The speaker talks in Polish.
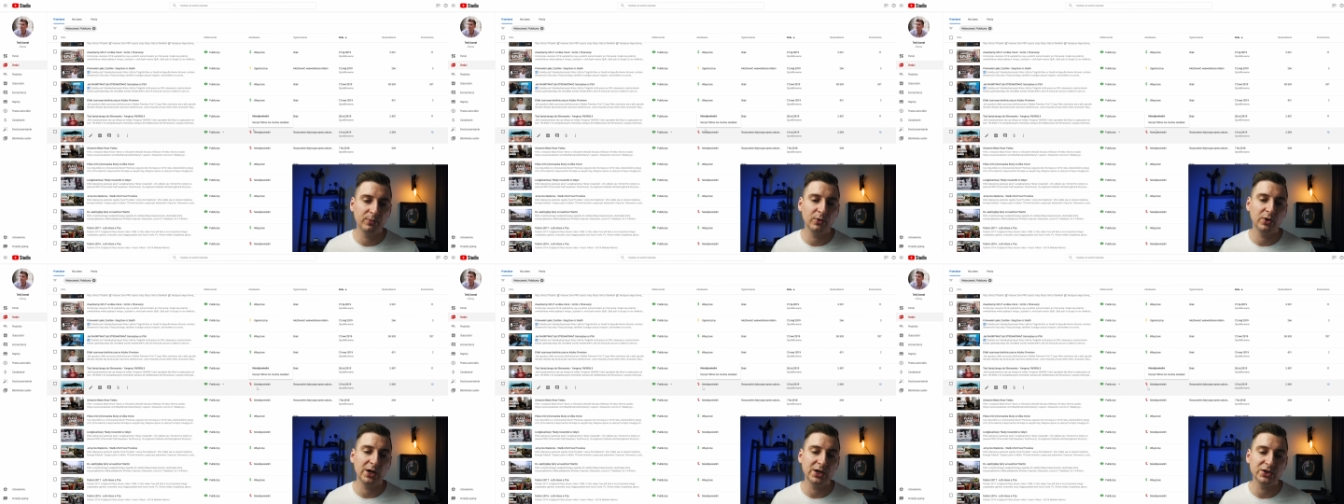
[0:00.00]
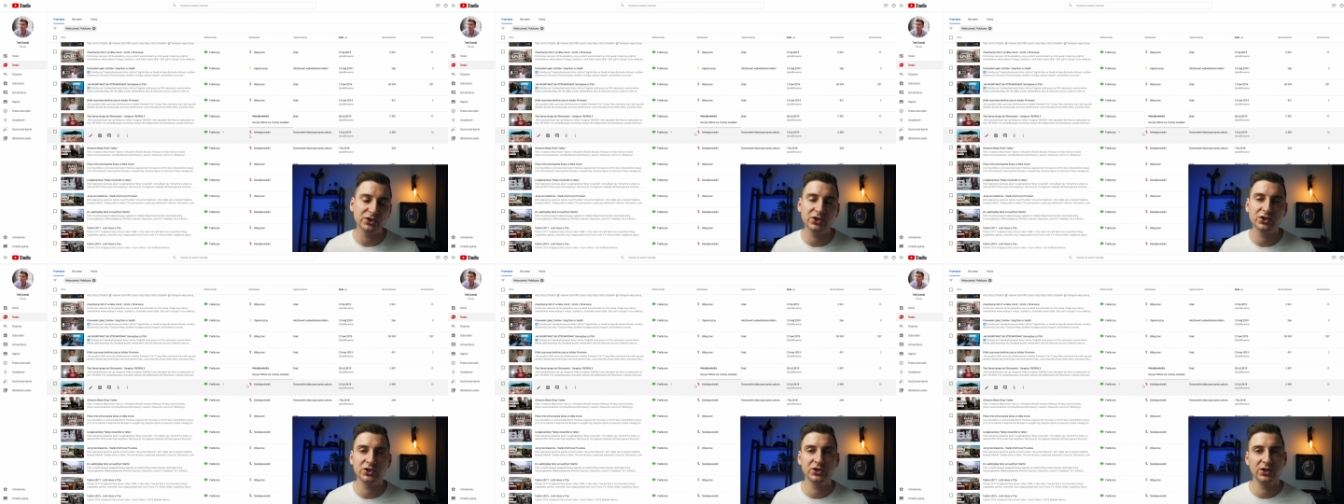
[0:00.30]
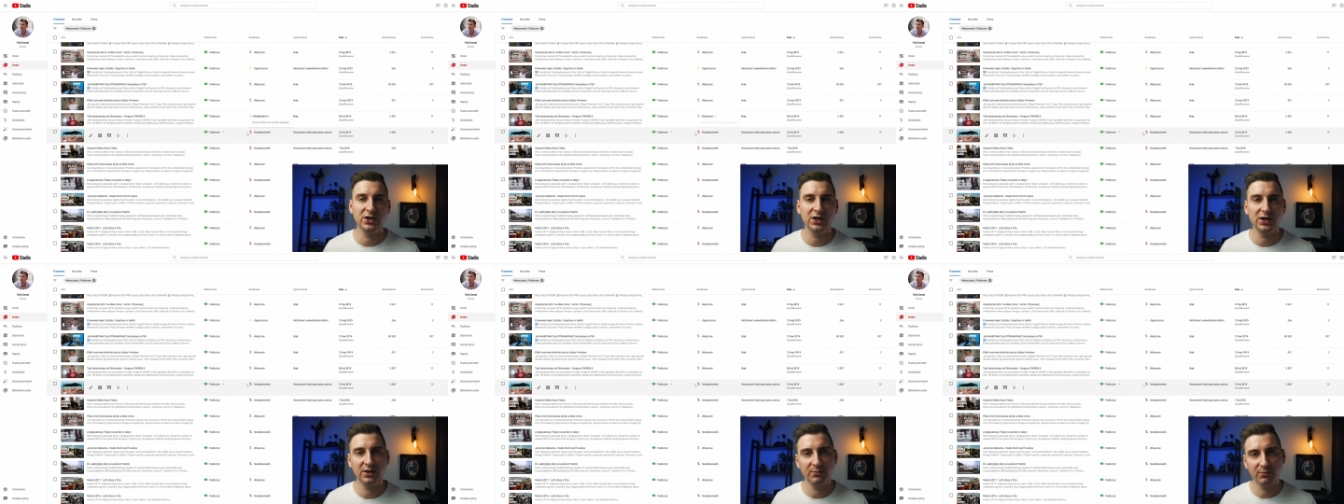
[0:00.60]
pokaże,
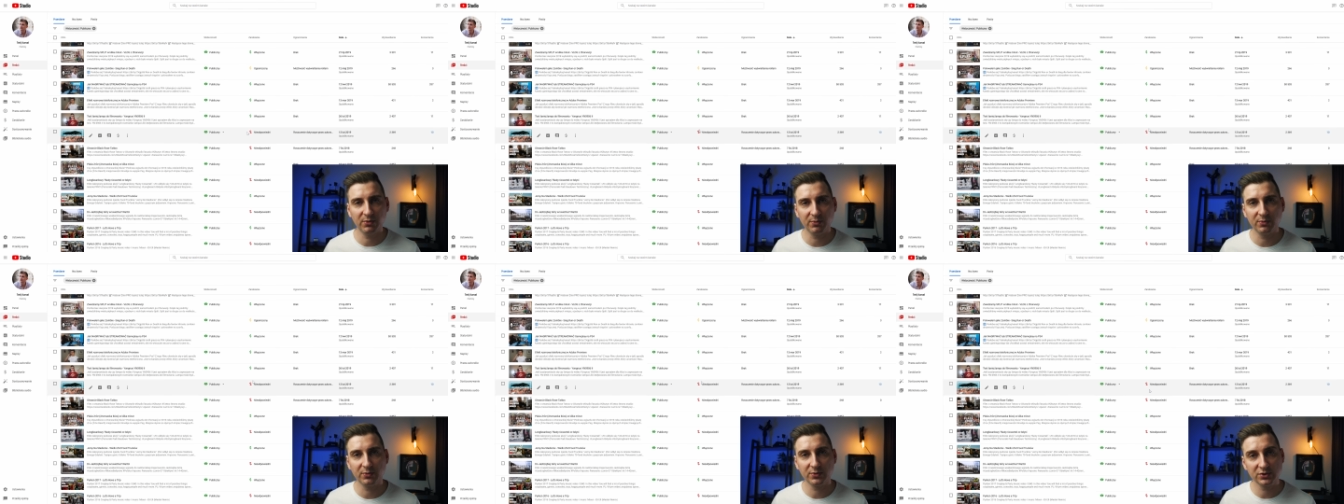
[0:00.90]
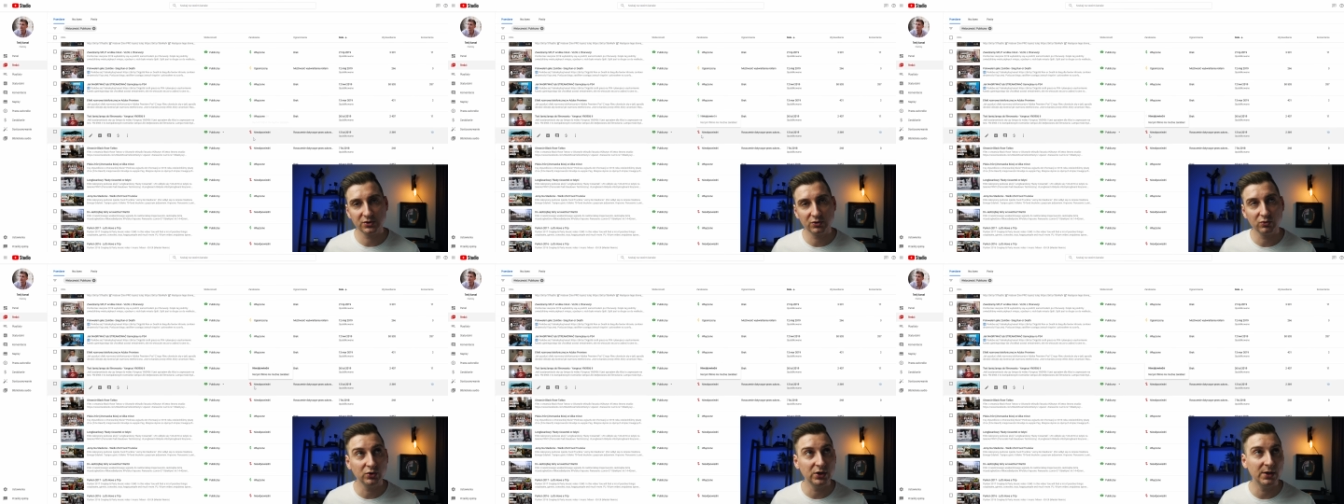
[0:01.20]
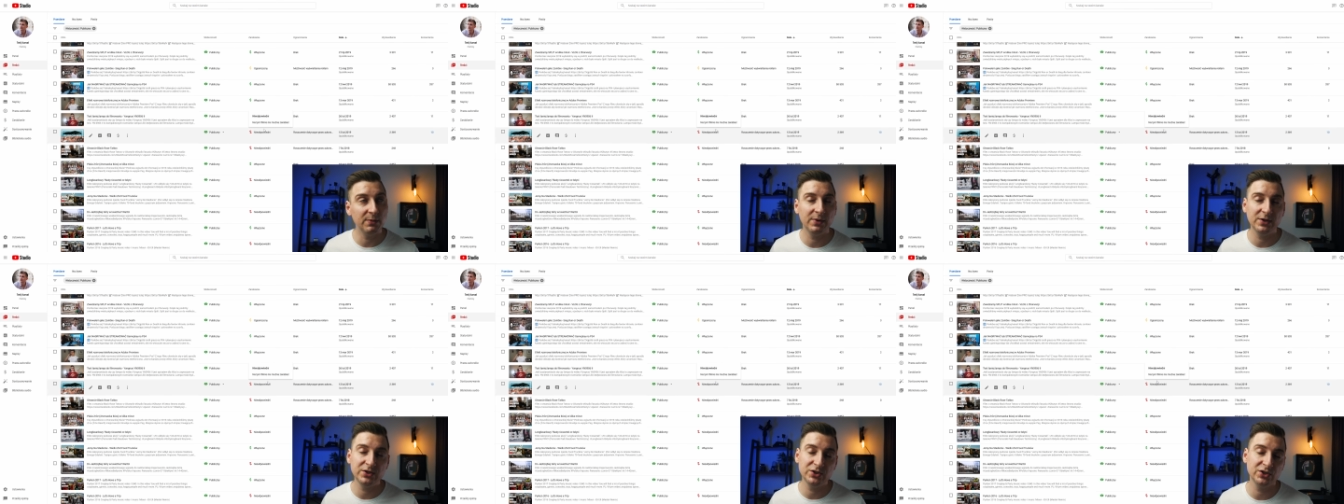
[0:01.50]
że po prostu
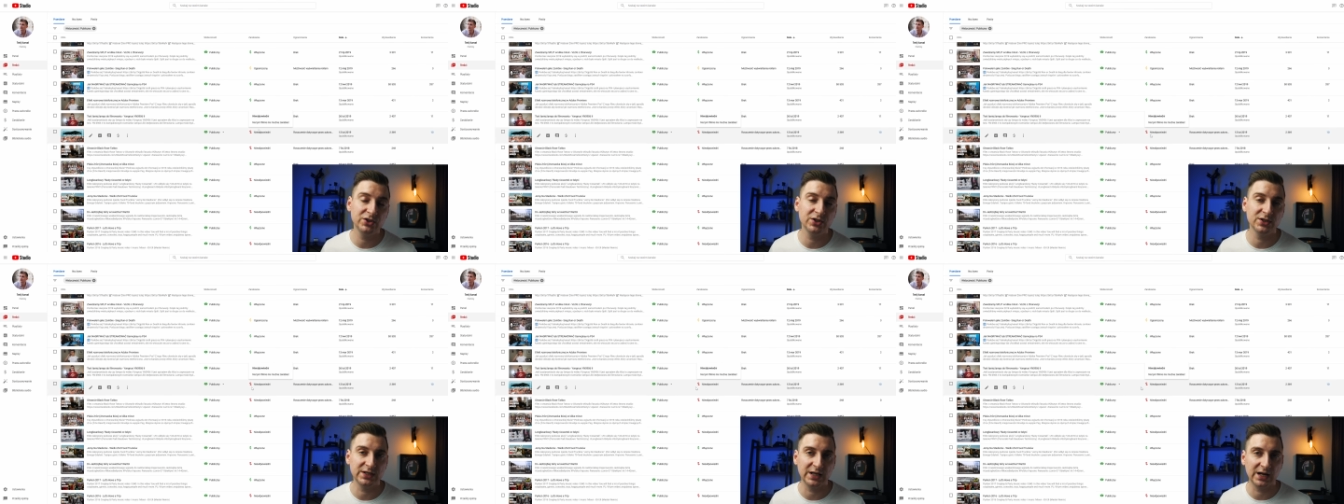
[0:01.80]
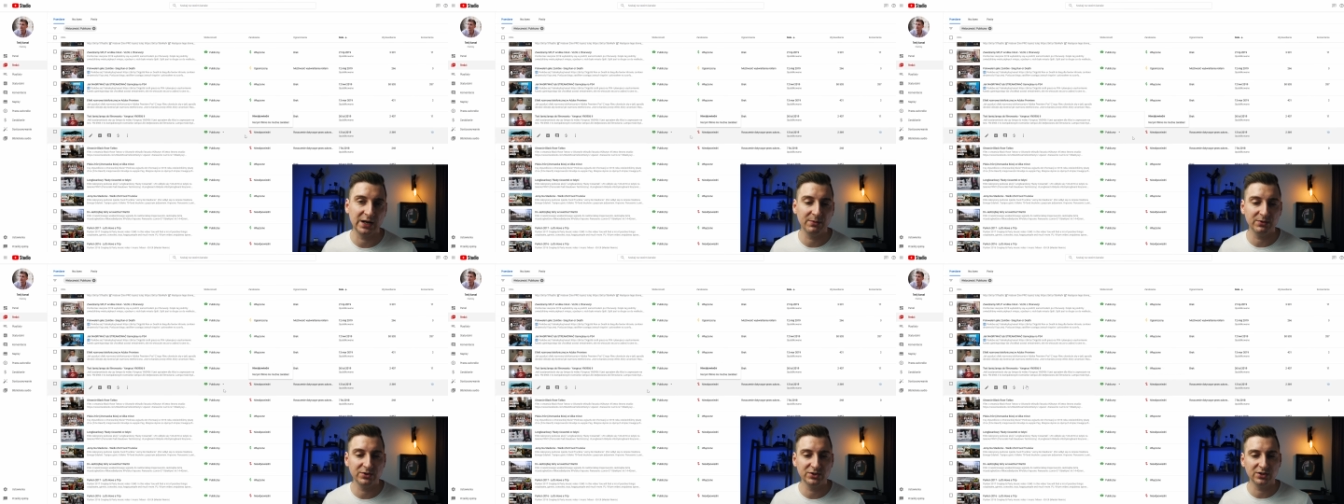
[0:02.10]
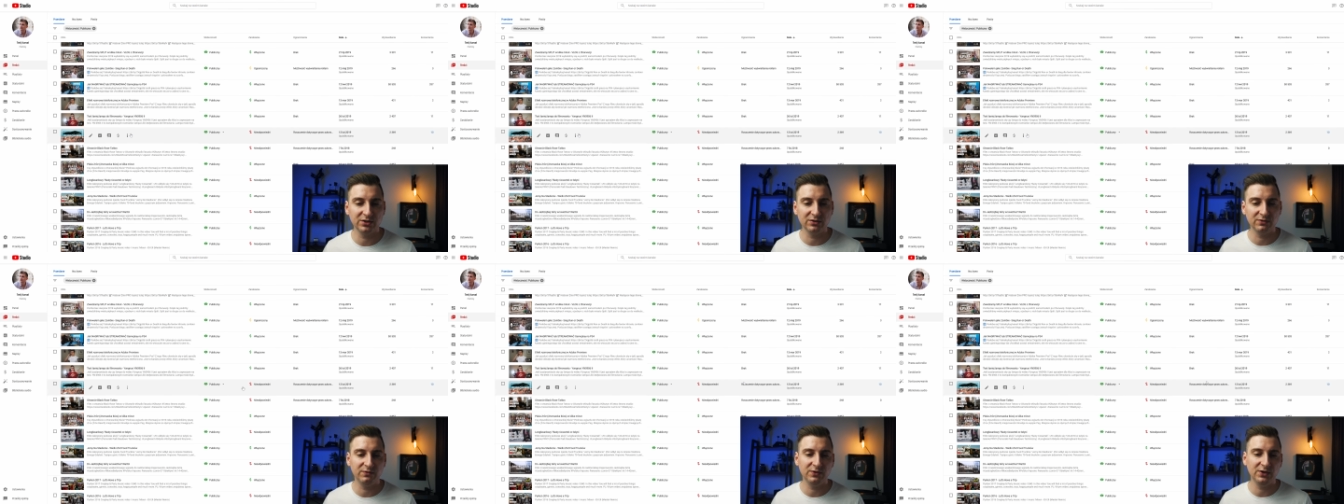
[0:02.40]
nie będziecie
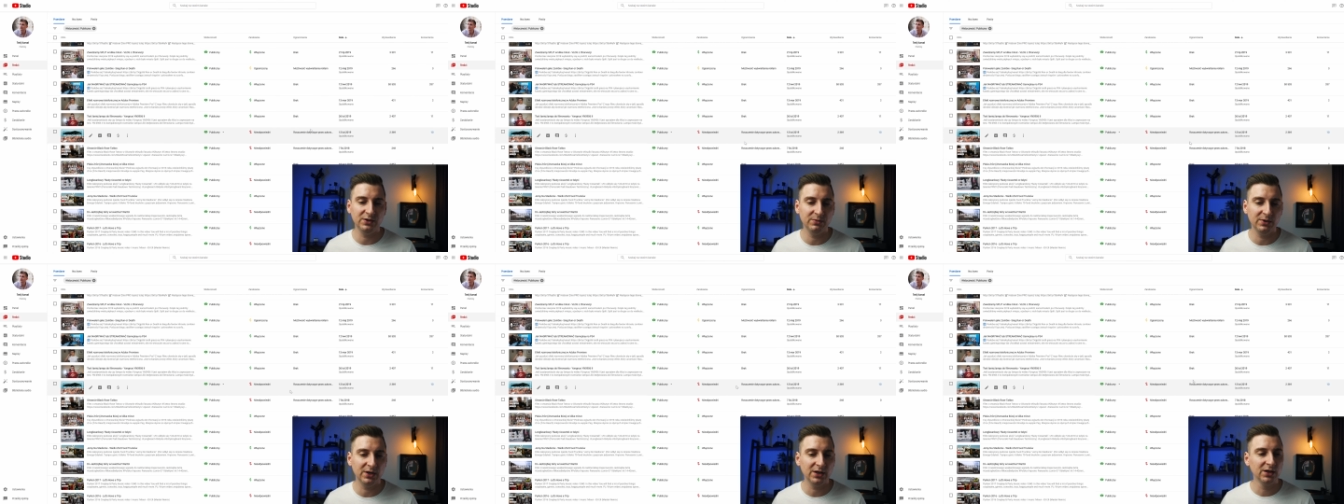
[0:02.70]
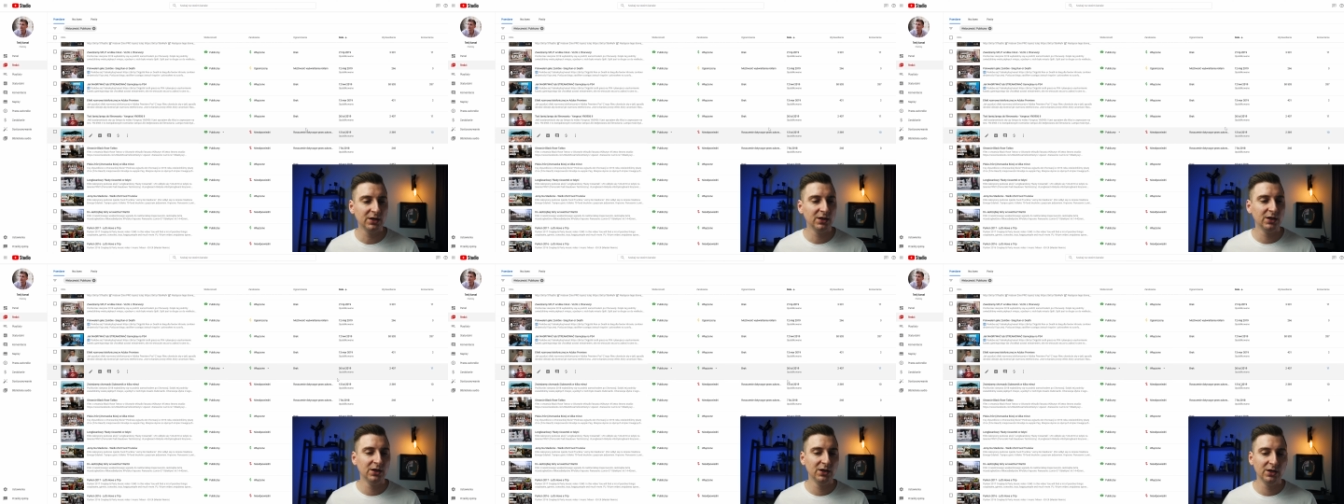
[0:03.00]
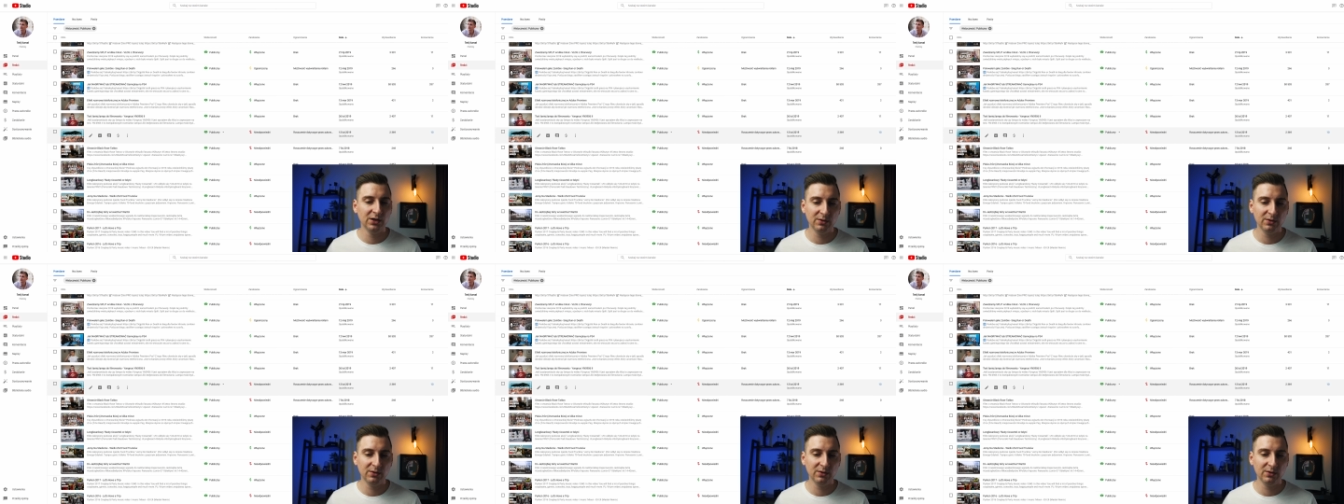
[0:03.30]
zarabiać na tym filmie